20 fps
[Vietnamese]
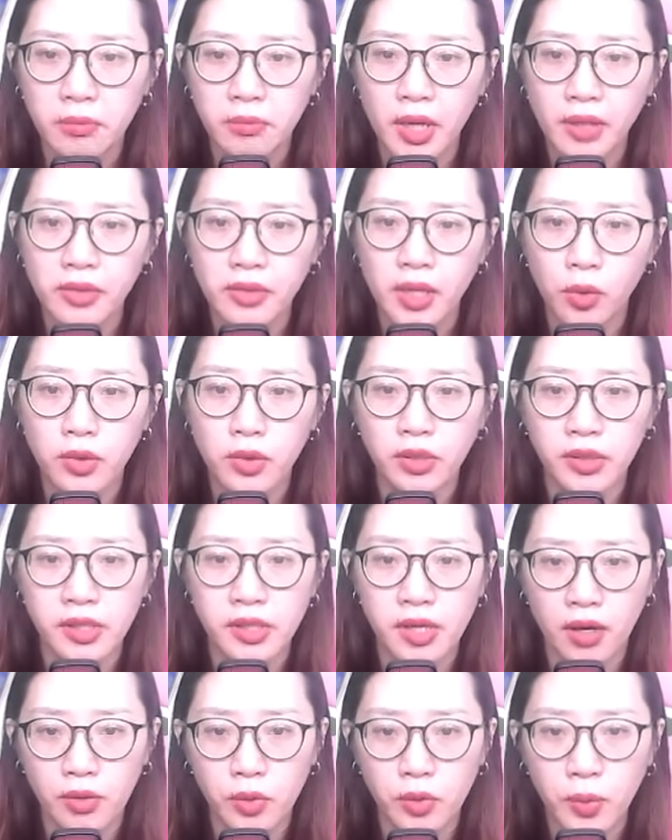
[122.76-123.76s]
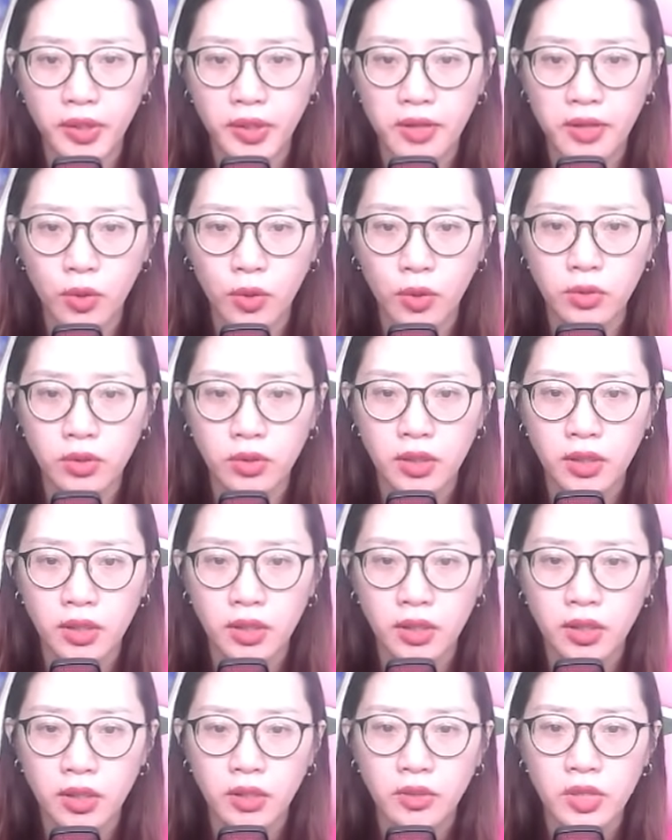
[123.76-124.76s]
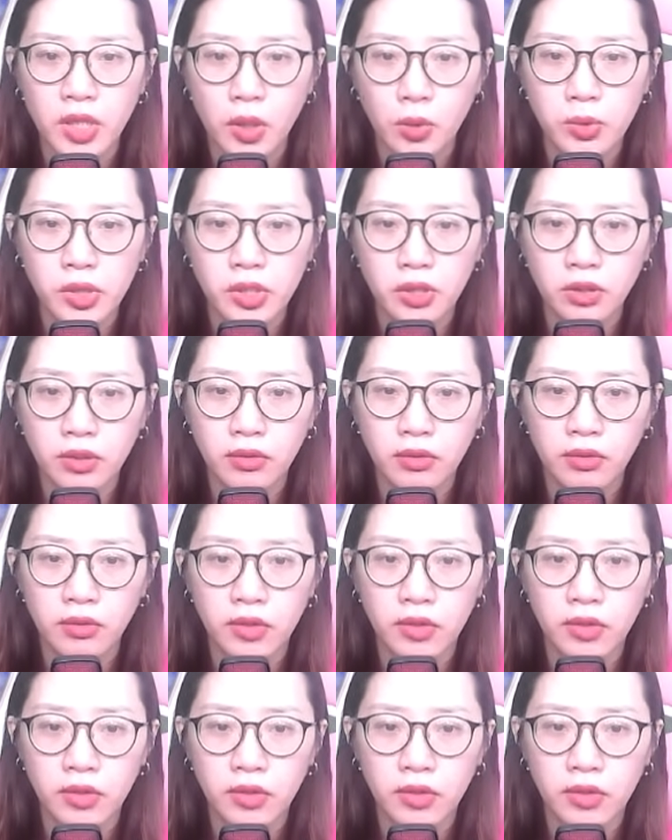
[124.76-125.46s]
bắt đầu lựa chọn quyết đấu, trong trường